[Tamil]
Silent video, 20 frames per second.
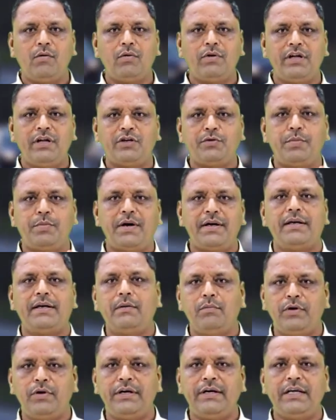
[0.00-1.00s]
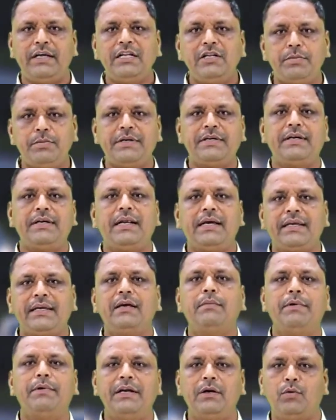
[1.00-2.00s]
அவங்களுடைய ஸ்பாட்லேயே போயிட்டு இன்ஸ்பெக்ஷன்
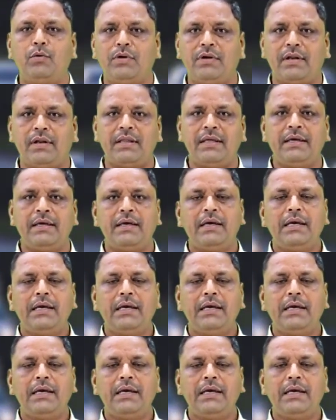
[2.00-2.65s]
அங்கேயே பண்ணி கொடுக்குறது